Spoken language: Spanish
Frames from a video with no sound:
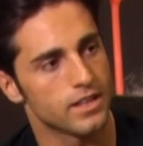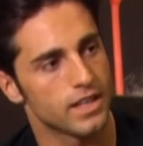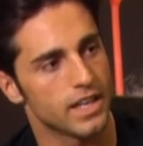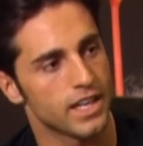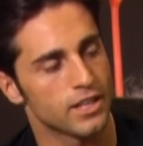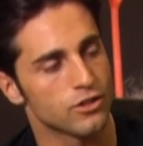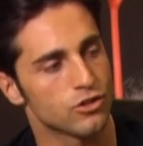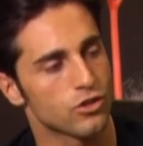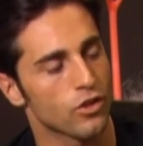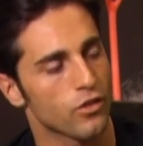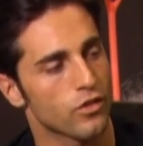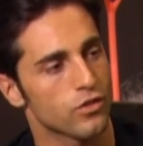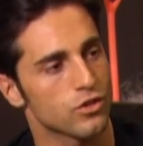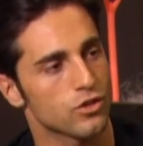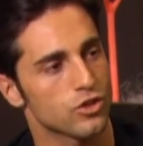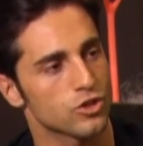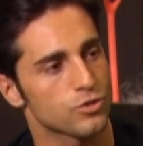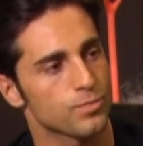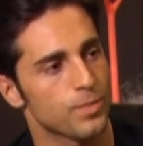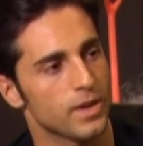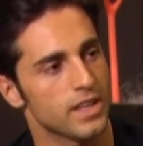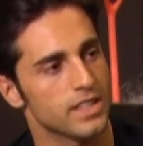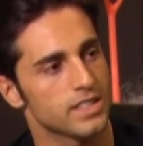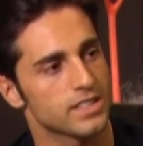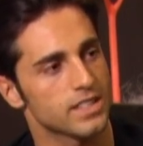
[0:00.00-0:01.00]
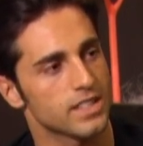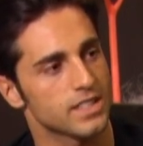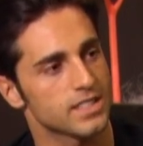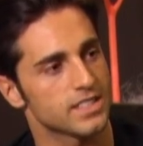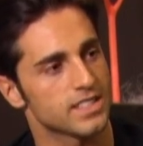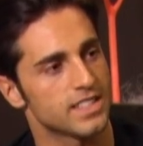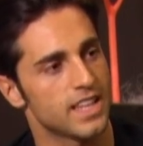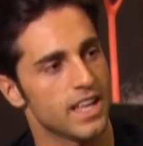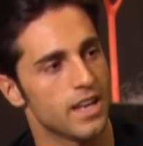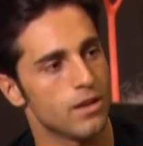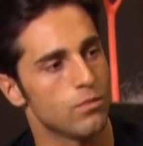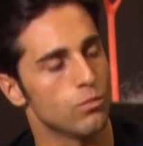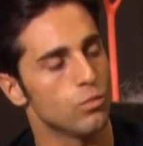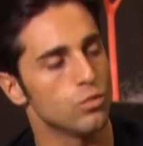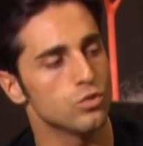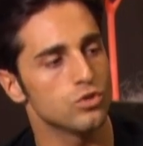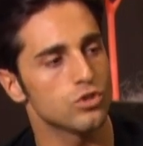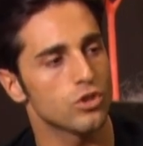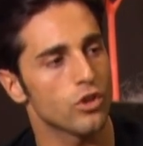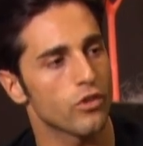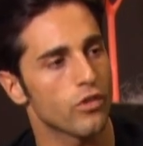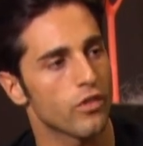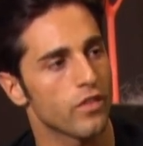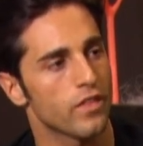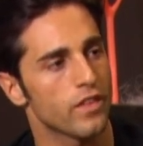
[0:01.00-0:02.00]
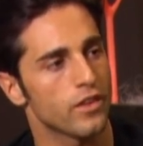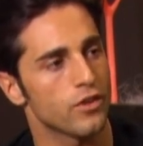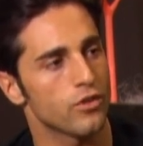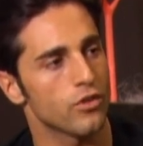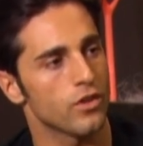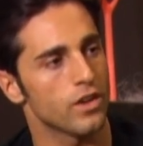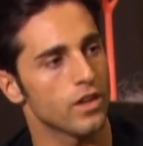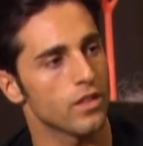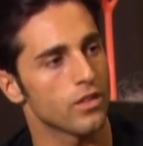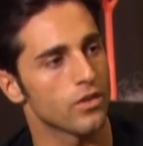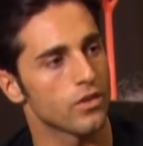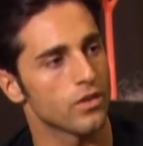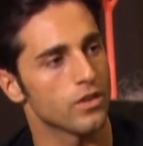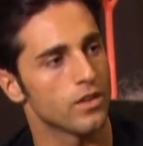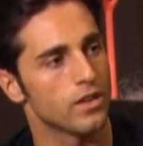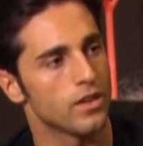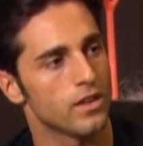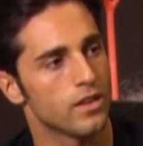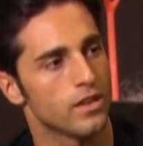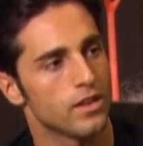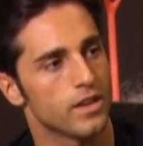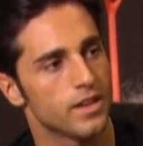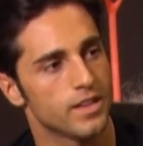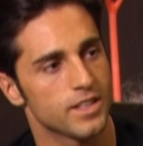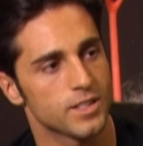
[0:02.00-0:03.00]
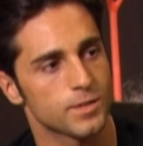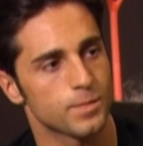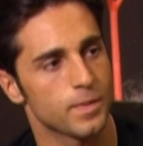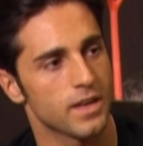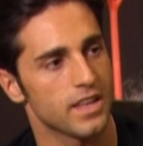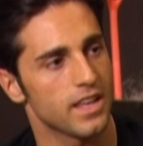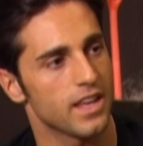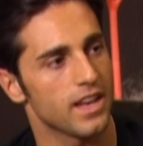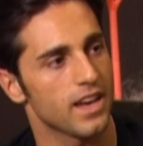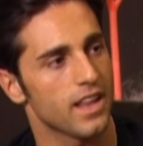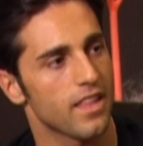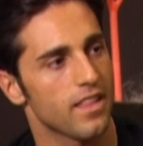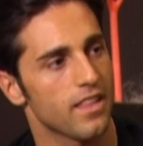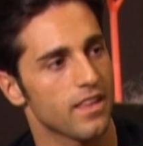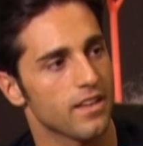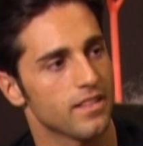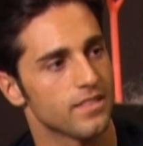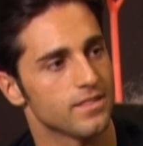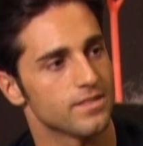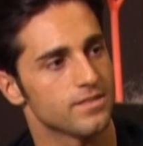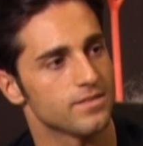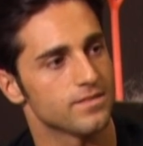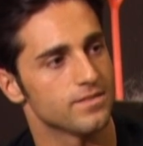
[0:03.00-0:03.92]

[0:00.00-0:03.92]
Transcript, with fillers: En todos los países del mundo donde yo he ido, en España nada.